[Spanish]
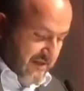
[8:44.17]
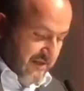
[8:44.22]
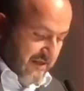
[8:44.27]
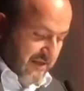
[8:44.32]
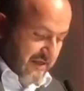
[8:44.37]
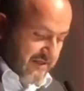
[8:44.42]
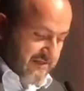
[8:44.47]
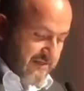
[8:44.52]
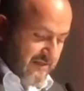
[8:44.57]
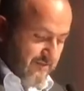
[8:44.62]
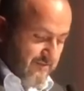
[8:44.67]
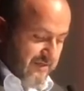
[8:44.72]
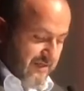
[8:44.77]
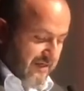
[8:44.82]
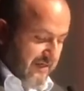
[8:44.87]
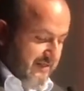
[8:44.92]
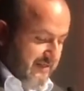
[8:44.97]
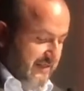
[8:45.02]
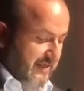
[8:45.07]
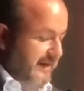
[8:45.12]
ha sido
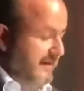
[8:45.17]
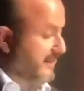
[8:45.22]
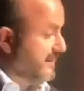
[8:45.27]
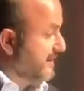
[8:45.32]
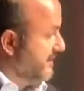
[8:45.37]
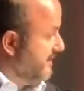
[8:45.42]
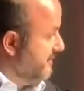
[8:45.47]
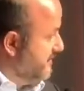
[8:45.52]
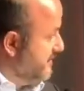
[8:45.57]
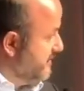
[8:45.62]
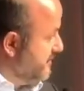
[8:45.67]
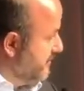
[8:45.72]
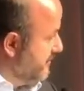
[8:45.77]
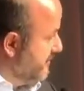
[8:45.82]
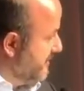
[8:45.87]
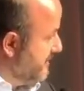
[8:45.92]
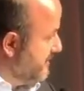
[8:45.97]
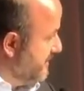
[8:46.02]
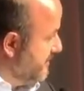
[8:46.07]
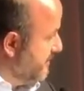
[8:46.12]
secretaria de división,
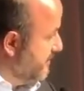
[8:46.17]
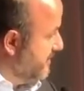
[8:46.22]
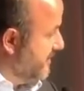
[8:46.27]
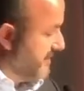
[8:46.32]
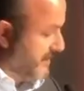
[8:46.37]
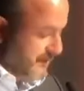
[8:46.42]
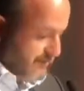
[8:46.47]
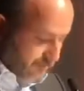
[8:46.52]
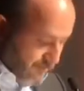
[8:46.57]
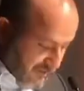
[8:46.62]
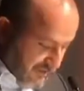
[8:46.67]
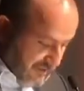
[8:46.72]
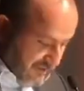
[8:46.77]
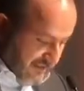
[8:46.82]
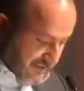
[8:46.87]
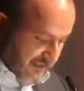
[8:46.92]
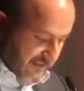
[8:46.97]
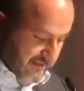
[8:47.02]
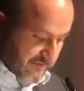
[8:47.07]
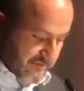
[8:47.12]
ha sido directora de
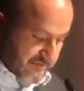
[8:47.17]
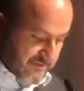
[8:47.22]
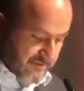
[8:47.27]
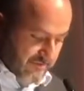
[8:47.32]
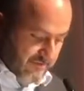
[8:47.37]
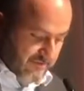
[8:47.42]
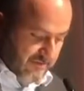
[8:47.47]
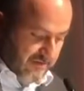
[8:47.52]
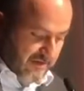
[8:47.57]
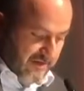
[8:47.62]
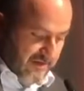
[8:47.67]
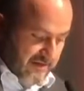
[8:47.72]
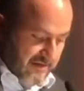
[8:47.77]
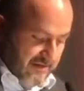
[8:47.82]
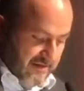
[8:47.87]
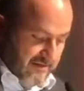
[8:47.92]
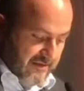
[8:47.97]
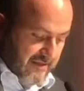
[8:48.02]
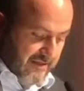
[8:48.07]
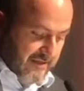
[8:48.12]
la División
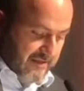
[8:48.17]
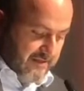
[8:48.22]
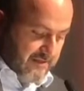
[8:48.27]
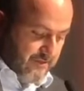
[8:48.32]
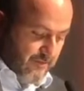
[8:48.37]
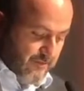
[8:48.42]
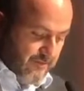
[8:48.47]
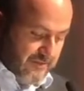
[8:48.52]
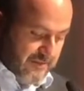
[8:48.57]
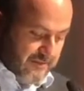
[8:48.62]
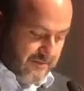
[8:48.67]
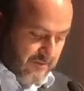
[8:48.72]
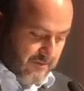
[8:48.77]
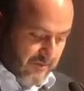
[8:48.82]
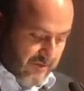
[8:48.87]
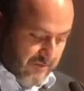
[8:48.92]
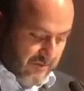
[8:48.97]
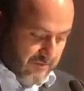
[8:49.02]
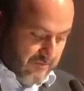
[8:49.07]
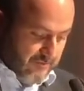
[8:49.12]
de Estudios
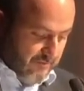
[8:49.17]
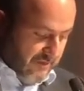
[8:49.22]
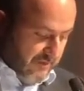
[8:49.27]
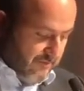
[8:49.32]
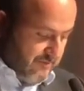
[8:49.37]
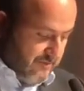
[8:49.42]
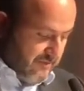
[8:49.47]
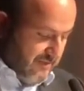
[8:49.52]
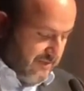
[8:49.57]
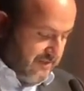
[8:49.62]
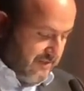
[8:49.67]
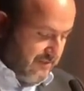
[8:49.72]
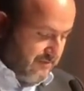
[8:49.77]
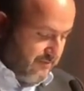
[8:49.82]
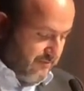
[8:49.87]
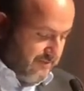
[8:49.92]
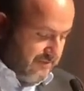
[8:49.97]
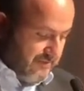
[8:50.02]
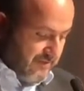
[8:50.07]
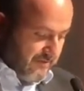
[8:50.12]
Históricos y Humanos en el Centro
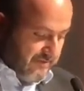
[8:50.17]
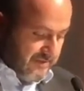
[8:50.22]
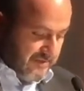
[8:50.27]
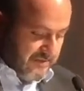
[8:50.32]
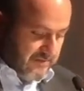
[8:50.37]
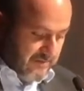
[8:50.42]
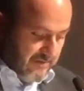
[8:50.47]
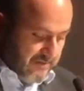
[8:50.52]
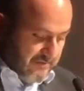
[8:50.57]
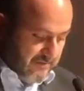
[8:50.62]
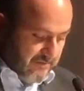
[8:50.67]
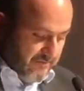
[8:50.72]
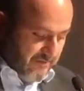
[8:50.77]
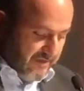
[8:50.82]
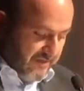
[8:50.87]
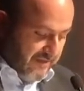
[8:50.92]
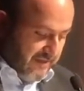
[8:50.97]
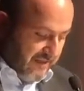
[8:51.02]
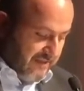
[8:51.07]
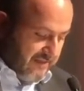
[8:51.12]
Universitario de Ciencias Sociales y
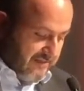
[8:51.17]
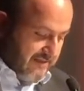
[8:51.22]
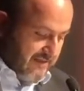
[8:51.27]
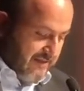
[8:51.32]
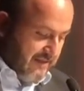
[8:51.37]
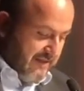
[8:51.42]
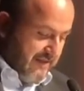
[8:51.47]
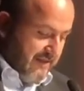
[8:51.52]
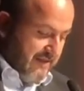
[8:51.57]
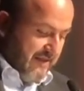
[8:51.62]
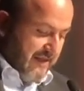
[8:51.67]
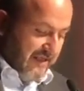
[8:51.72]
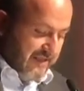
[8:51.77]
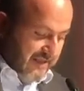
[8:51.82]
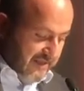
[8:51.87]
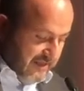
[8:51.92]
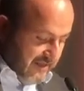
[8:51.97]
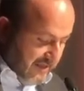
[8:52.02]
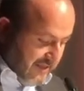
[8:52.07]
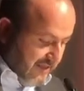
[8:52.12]
Humanidades, ha
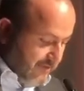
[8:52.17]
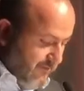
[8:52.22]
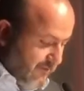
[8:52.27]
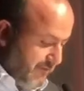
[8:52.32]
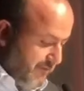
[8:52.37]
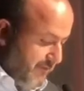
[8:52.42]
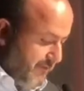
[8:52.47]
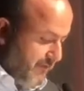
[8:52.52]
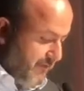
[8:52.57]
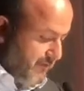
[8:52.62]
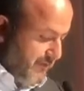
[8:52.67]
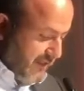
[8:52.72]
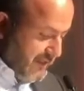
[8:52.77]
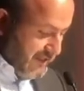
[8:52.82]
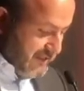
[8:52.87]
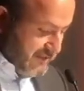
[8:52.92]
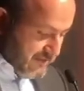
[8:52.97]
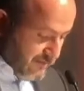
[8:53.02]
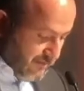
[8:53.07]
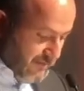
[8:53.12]
dirigido la Biblioteca
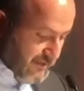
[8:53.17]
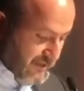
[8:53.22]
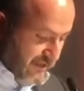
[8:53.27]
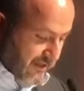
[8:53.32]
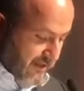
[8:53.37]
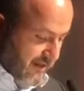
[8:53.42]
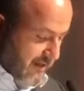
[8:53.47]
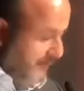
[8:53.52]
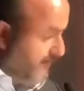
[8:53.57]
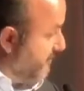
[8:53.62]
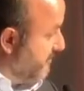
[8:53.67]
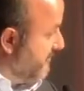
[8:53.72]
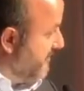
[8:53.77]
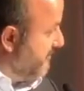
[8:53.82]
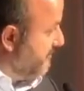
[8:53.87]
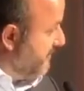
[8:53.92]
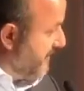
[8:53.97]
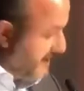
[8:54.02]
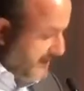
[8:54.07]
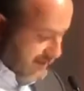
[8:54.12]
Histórica, que forma
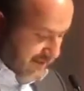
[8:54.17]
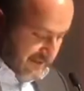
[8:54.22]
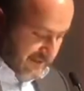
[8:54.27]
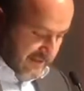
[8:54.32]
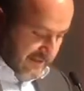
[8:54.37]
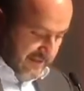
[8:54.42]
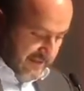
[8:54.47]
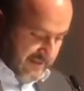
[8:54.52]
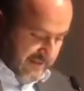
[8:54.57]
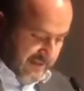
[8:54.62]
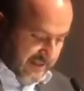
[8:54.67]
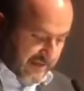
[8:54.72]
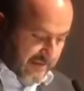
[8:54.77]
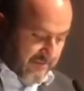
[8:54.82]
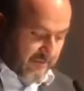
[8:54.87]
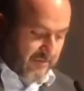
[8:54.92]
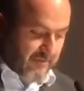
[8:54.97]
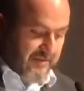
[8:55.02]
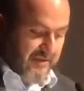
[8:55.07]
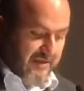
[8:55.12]
parte de la
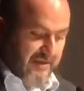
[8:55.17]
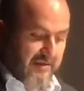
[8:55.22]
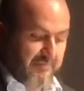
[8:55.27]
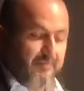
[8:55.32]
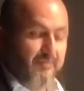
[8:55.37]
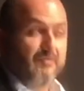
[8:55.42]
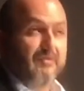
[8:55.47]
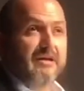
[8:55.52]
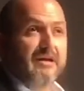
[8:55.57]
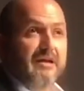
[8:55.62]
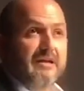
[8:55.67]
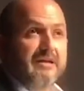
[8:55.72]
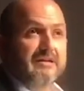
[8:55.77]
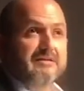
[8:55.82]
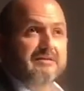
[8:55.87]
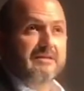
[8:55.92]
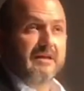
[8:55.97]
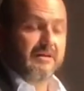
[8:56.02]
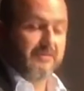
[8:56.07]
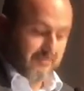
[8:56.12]
Biblioteca Pública del
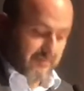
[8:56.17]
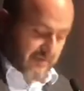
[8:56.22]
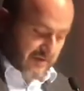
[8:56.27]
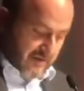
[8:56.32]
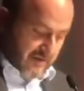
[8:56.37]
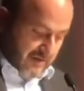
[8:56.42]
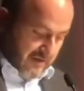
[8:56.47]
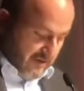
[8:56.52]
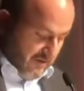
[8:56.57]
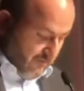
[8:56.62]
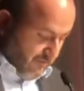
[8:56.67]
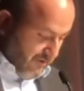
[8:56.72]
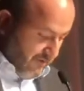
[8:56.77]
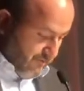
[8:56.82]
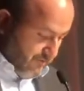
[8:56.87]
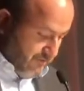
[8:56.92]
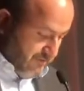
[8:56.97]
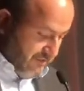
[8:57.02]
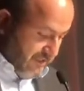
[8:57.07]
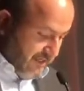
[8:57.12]
Estado Juan
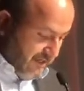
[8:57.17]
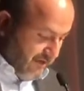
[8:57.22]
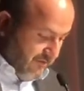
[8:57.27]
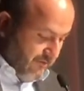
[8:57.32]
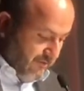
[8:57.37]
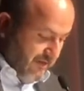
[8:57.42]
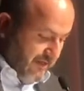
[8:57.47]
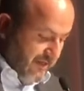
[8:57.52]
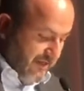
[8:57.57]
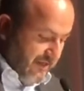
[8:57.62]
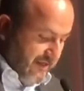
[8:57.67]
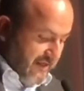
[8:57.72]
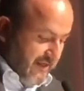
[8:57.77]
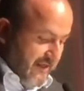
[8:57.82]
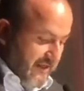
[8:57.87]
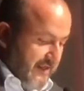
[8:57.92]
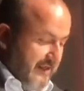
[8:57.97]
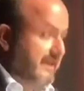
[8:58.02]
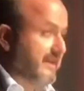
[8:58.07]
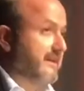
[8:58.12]
José Arriola,
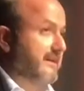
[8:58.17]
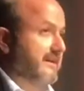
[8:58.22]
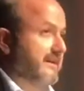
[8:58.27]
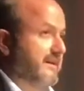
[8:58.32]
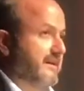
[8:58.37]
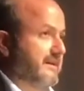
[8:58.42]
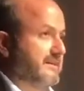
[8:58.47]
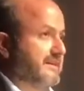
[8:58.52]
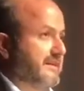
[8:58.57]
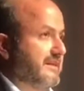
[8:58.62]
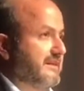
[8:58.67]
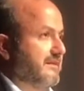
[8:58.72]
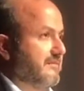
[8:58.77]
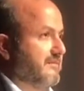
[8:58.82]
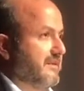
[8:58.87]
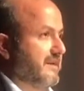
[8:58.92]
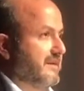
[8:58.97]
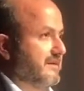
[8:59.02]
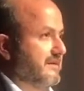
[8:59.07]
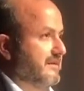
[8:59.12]
y
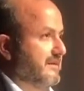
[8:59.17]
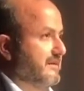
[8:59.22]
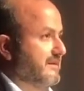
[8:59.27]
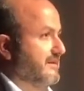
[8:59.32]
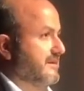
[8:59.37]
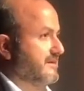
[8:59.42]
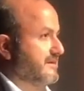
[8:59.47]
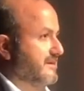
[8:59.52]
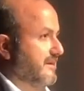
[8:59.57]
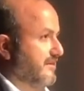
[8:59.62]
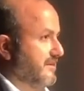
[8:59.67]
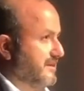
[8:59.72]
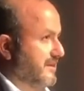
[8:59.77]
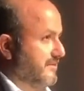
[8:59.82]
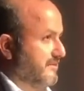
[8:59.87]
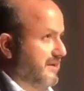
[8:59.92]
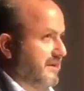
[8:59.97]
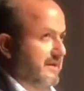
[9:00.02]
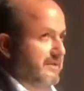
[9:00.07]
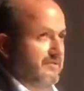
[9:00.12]
recientemente estaba
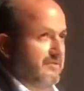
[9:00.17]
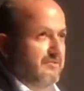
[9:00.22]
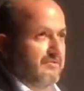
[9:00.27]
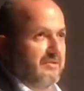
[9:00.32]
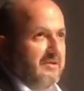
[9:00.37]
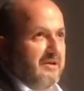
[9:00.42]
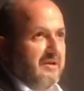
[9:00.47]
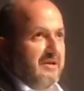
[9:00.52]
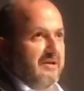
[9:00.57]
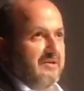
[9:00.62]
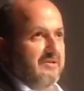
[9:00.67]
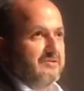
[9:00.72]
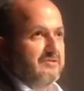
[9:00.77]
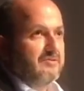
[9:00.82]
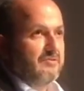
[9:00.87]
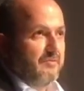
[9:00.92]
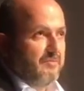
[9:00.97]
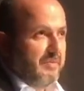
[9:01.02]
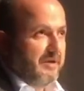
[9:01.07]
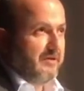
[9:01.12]
terminando
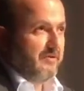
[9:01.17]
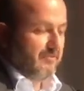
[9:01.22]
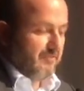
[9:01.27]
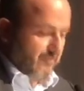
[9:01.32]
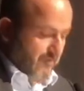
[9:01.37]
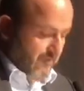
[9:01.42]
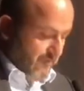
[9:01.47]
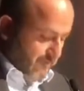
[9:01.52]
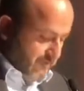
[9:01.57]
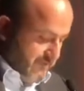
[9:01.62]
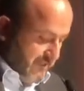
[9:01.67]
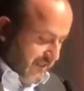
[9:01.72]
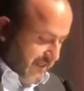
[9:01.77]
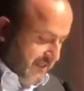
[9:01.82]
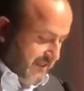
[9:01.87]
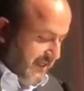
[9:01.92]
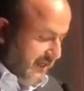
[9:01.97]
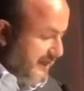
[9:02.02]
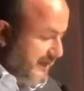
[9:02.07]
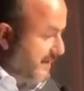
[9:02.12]
su periodo como
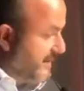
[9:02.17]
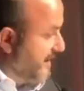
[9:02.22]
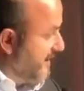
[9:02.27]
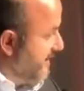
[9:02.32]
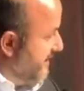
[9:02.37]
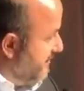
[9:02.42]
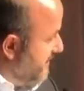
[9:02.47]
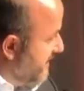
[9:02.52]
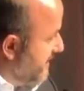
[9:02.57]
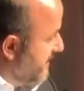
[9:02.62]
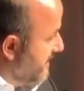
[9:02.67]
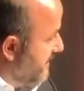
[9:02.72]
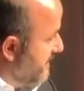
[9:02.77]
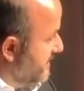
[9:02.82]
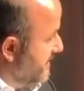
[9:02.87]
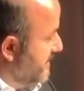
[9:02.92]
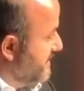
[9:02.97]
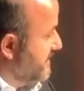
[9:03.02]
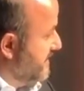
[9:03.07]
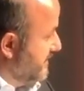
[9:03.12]
secretaria académica
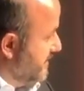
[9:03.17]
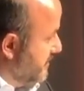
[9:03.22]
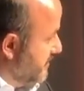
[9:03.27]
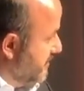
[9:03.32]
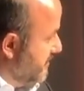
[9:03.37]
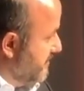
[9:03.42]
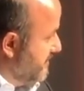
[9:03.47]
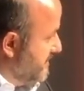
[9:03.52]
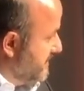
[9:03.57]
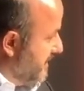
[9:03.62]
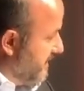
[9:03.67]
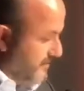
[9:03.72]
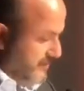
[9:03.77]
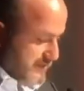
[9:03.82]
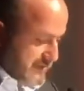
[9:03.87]
del Centro Universitario de